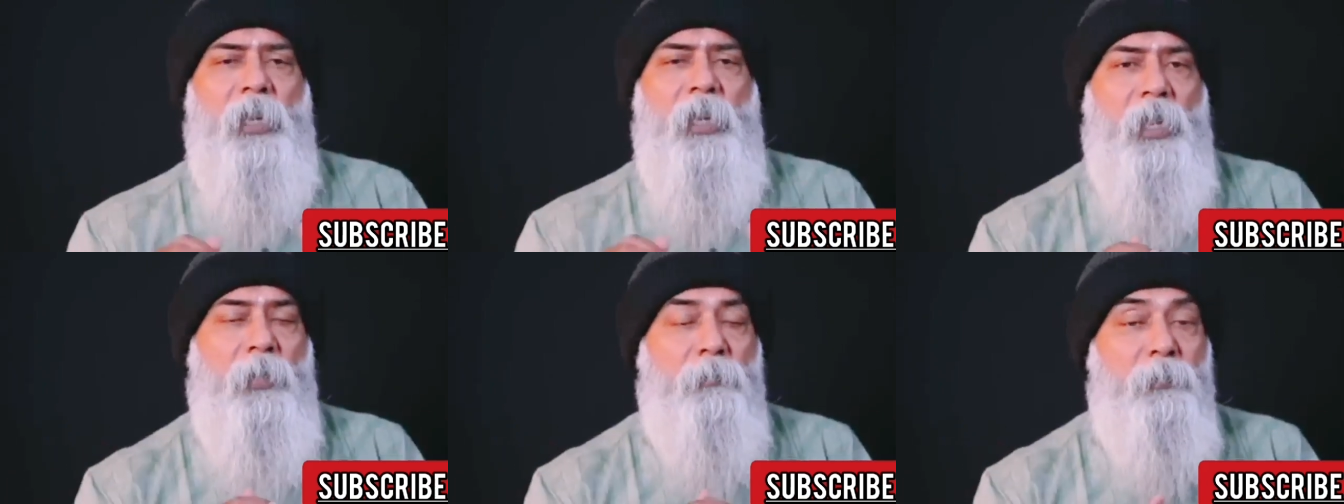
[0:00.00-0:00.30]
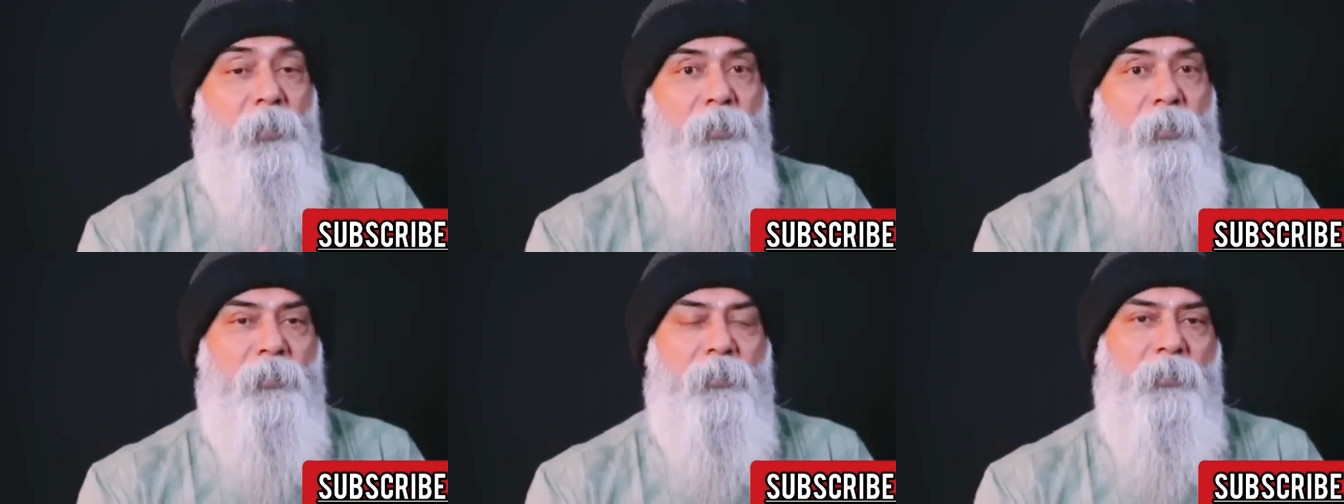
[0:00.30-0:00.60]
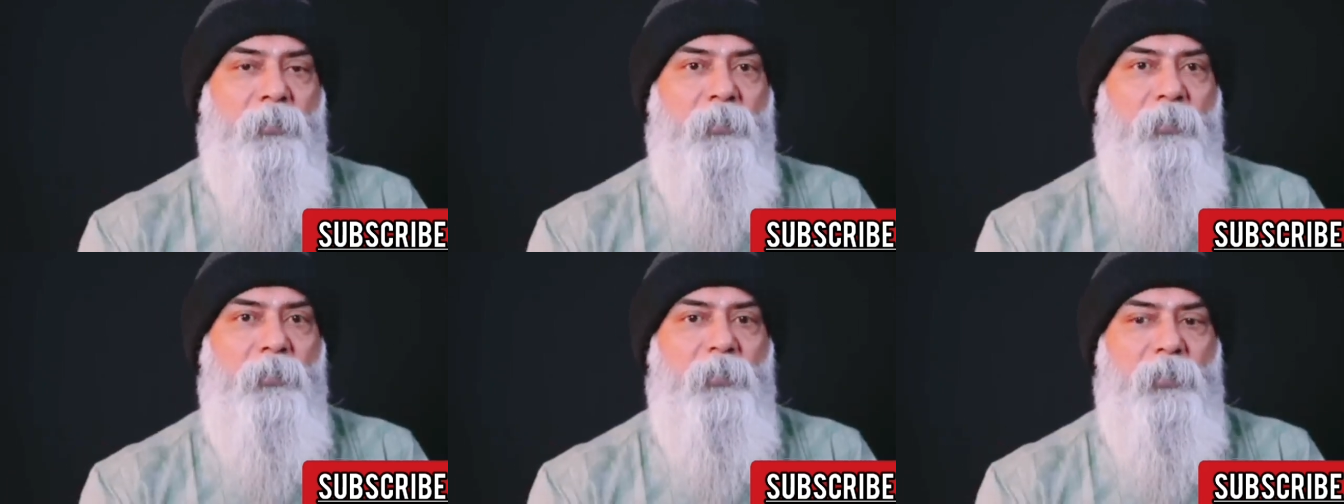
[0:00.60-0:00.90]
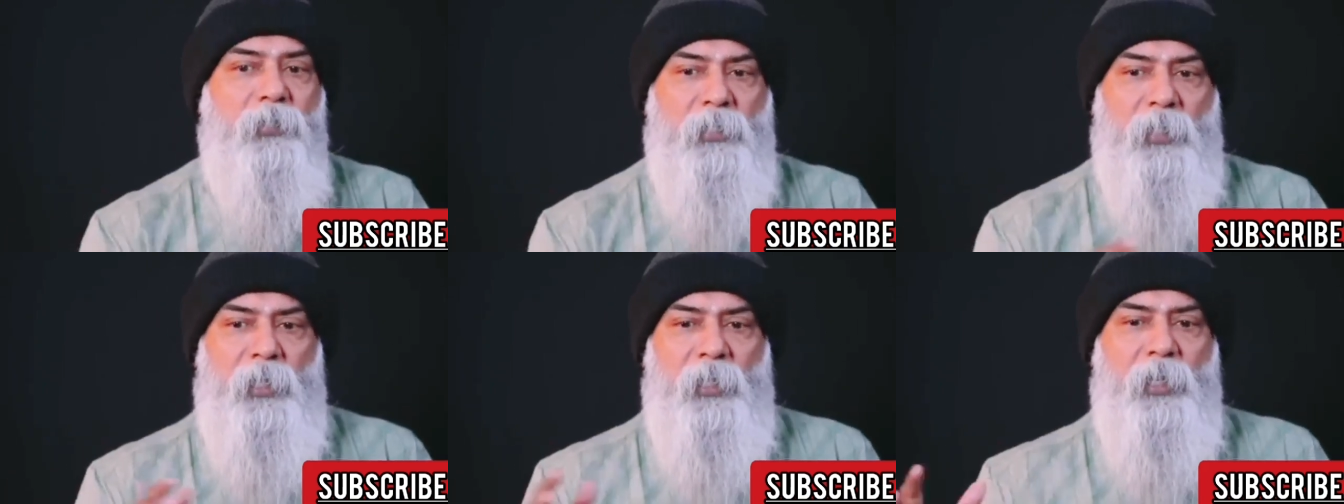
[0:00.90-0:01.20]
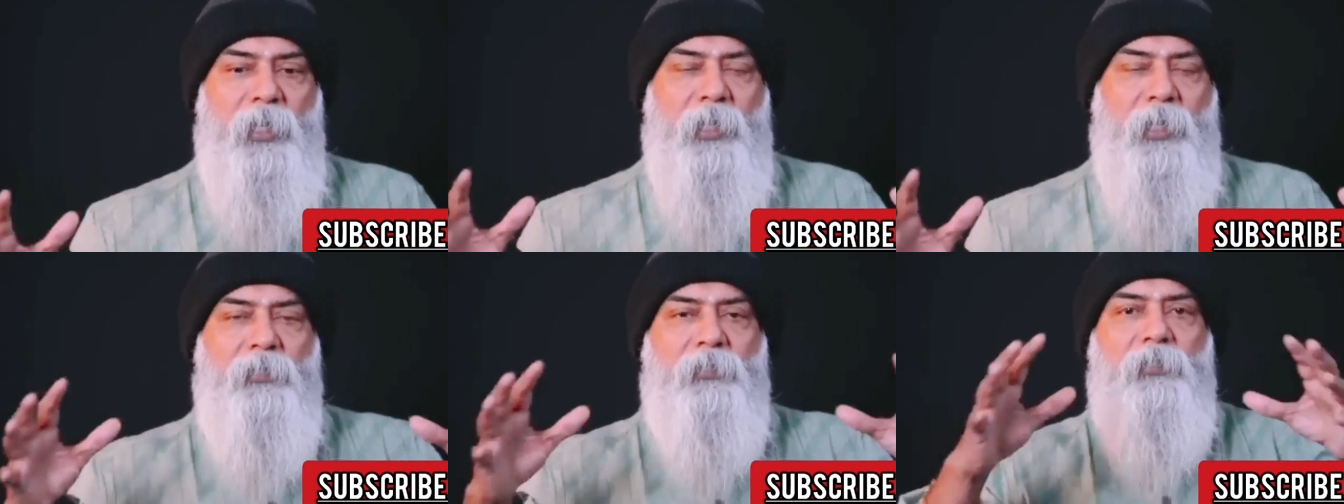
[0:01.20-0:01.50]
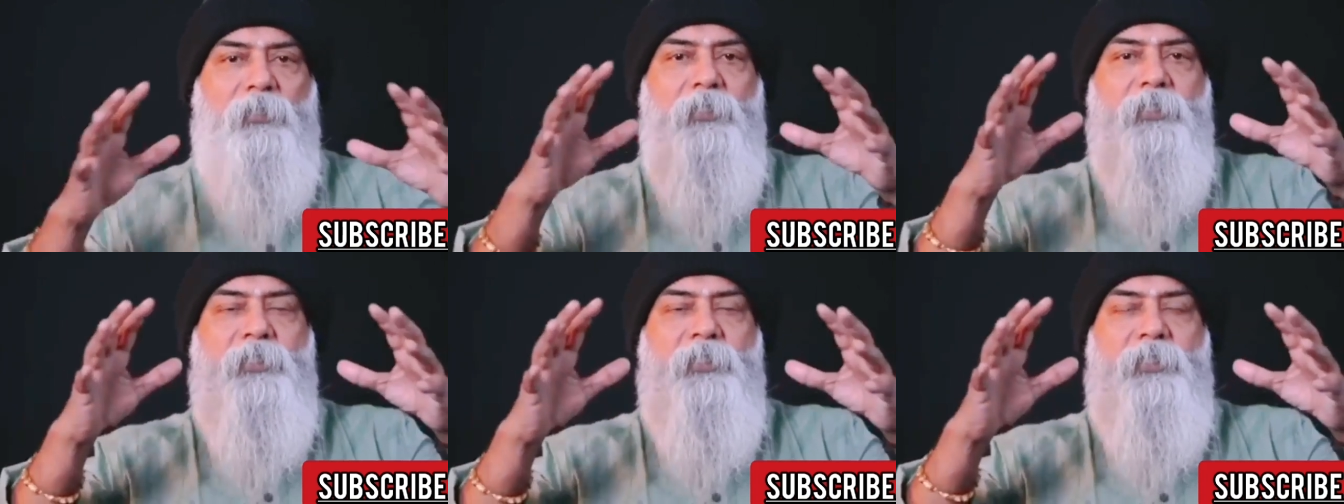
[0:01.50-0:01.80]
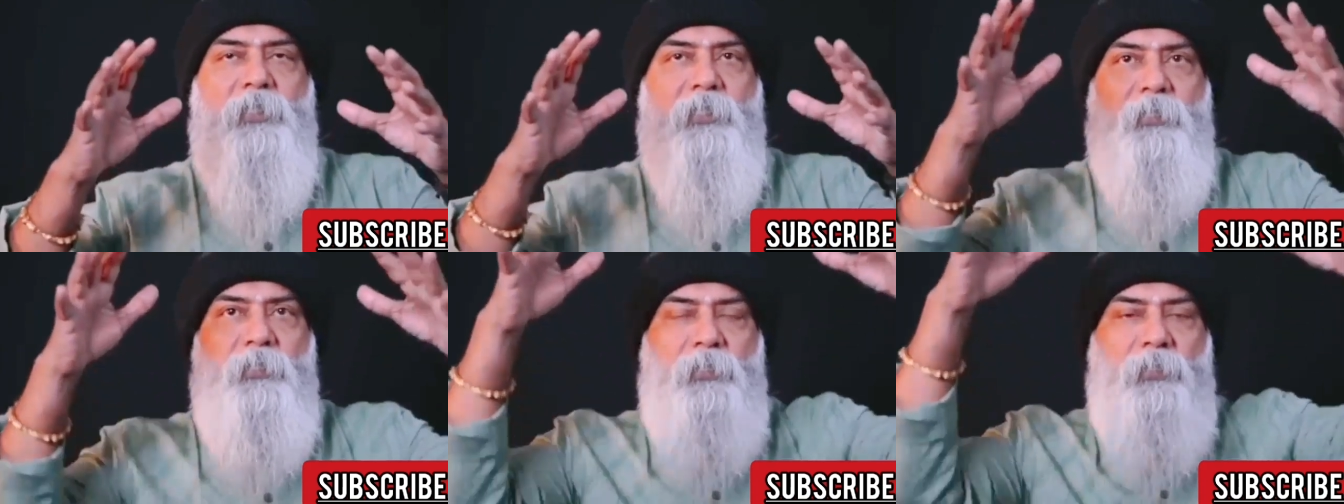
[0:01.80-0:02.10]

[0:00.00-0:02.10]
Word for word: எல்லாமே இருக்குது இது எல்லாத்தையும்